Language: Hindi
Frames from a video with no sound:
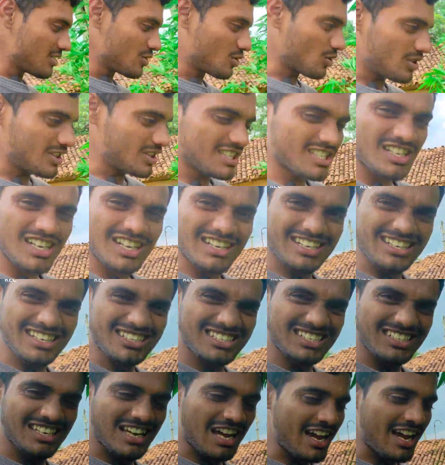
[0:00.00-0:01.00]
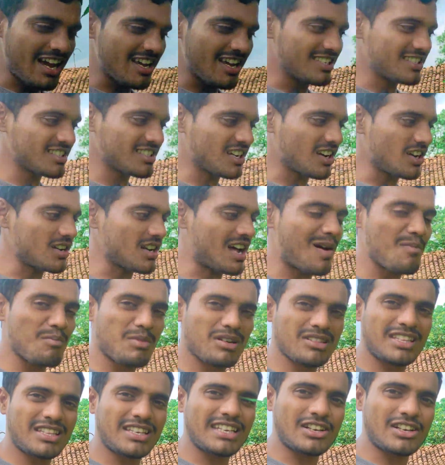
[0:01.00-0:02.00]
तो इसका टेस्ट क्या है इसका नाम
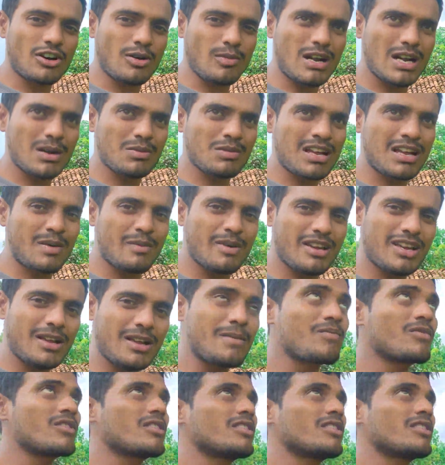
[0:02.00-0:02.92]
बताइए कमेंट में हमें